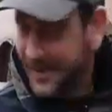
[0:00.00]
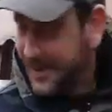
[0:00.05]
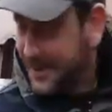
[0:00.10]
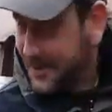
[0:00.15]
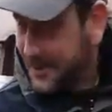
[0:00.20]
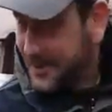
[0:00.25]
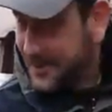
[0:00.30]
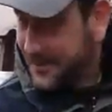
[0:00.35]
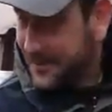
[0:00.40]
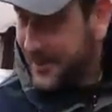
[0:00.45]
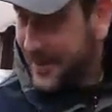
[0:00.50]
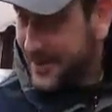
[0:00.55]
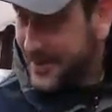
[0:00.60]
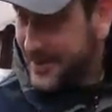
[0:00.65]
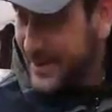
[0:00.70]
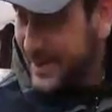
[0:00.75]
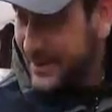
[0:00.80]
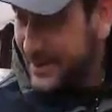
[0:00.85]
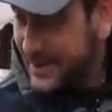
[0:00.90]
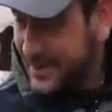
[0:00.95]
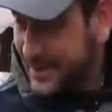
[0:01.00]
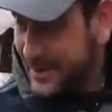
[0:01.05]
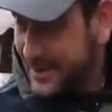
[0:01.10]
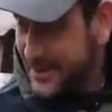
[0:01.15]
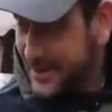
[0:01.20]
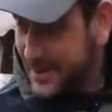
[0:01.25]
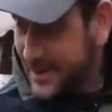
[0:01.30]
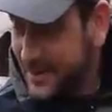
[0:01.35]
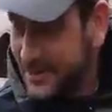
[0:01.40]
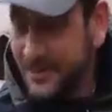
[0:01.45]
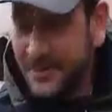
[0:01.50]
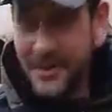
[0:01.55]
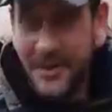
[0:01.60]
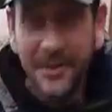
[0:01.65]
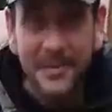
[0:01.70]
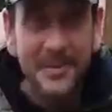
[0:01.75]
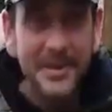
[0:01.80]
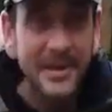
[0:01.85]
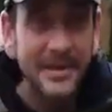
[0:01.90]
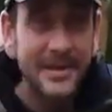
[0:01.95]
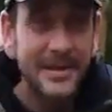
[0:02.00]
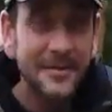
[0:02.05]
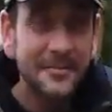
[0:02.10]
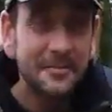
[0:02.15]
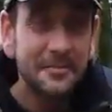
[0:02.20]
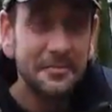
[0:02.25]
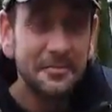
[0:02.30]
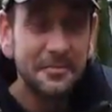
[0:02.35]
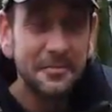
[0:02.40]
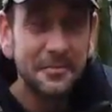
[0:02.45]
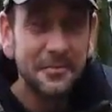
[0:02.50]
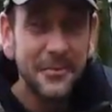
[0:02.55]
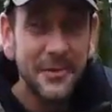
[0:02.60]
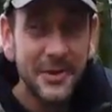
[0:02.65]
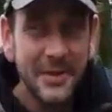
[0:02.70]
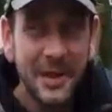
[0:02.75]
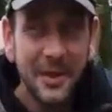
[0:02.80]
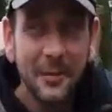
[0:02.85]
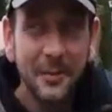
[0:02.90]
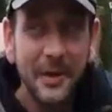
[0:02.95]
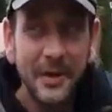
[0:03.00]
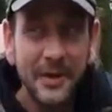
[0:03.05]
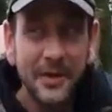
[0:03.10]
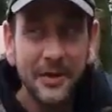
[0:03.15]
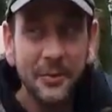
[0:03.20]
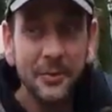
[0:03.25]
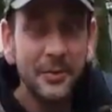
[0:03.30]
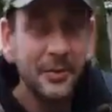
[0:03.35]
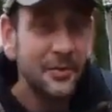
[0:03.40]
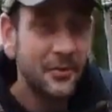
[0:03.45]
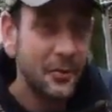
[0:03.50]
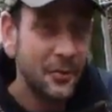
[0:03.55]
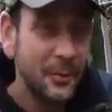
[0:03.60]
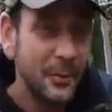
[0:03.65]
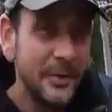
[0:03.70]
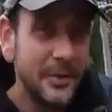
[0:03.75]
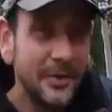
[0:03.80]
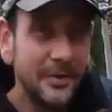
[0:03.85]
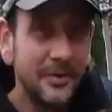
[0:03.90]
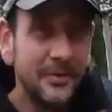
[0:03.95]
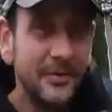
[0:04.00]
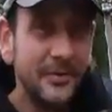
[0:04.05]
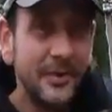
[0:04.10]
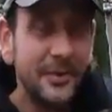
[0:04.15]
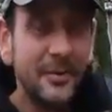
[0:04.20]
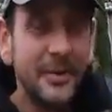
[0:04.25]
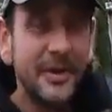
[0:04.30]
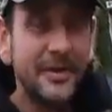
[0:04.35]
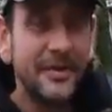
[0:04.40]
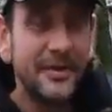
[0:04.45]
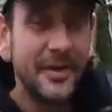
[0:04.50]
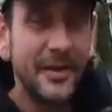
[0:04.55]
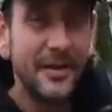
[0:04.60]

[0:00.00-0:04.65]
Und weil seit ich die zwei Hunde habe, seitdem wird auch meine Hundephobie viel besser.